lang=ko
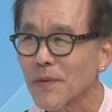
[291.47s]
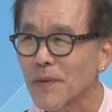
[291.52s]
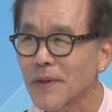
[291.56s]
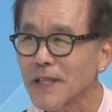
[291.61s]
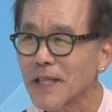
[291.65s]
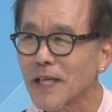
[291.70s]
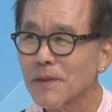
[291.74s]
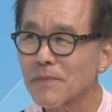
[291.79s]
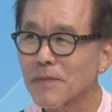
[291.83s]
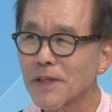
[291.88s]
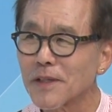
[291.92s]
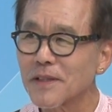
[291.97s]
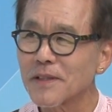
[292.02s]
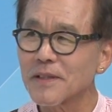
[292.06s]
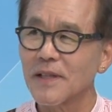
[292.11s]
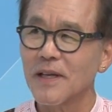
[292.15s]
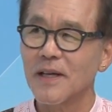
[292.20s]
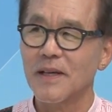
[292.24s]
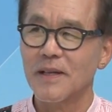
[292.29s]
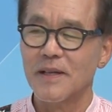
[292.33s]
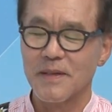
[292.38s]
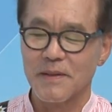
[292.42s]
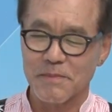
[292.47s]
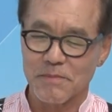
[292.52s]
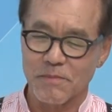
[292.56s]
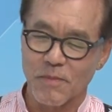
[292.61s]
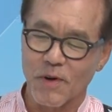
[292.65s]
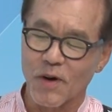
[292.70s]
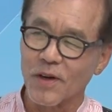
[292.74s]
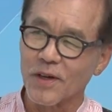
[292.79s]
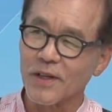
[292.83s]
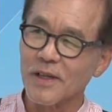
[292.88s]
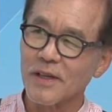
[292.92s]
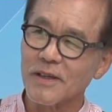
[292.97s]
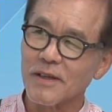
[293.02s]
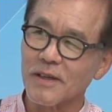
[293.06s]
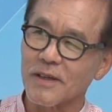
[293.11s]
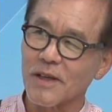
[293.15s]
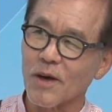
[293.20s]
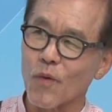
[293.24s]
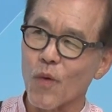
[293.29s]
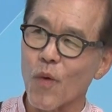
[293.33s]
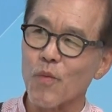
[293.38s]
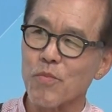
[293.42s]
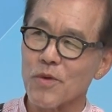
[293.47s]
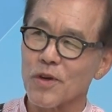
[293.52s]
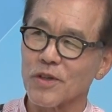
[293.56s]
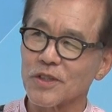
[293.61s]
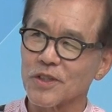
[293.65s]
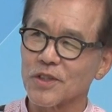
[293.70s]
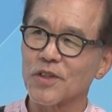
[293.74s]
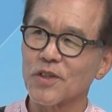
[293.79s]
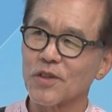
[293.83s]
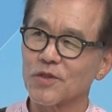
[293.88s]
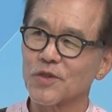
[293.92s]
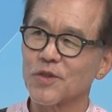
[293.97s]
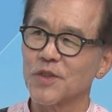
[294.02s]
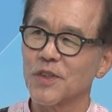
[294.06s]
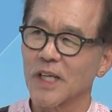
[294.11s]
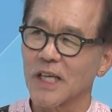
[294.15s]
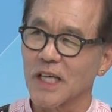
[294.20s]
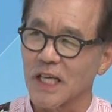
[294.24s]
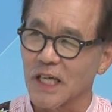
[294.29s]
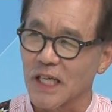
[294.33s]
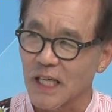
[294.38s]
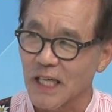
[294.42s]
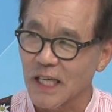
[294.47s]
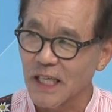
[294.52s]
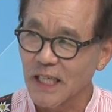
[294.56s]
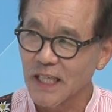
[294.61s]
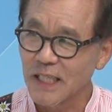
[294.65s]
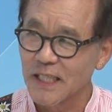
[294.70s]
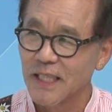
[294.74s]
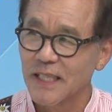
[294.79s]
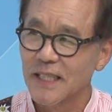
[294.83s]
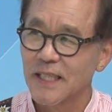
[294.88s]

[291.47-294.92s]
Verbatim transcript: 왜냐하면은 머리를 이렇게 공명시켜 주니까.